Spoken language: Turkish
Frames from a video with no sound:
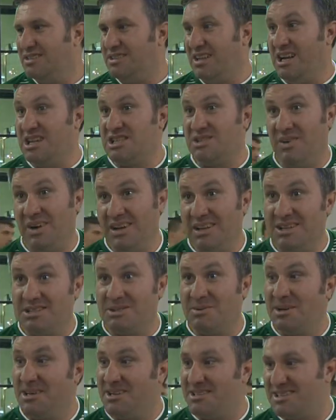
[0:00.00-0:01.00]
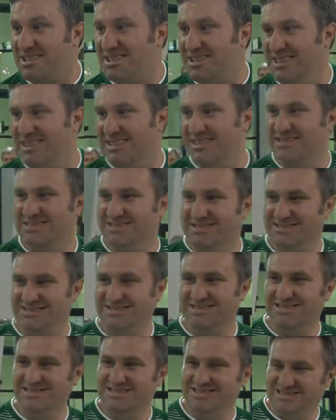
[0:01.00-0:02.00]
Transfer lazım en az.
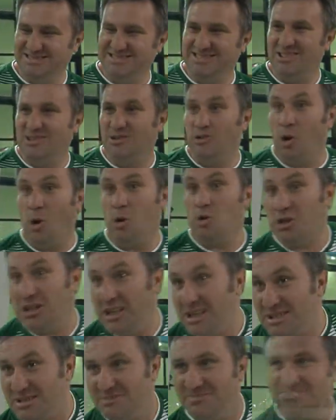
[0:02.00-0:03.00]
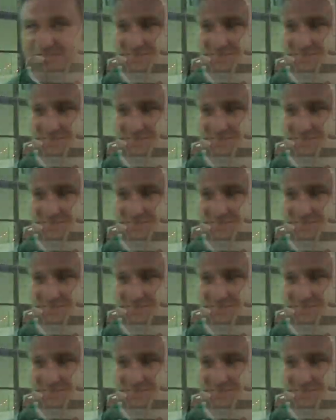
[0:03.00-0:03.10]
Teşekkür ederim çok sağ olun. Golcü lazım.